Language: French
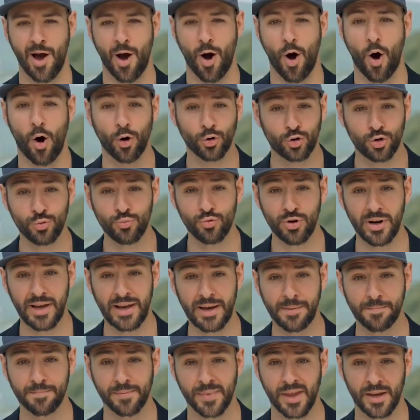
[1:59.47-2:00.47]
En
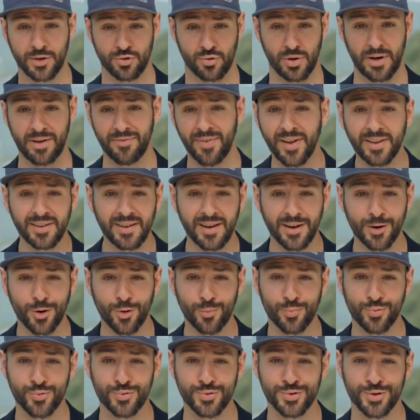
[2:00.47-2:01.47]
cumulé, sur les 21
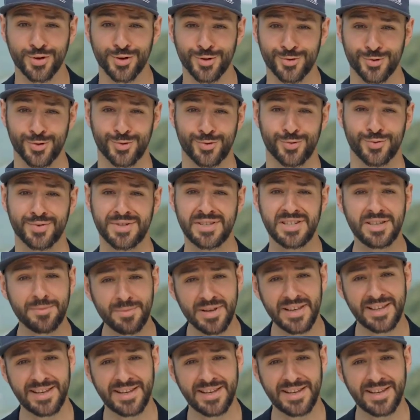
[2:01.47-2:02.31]
campus, ce sont 6000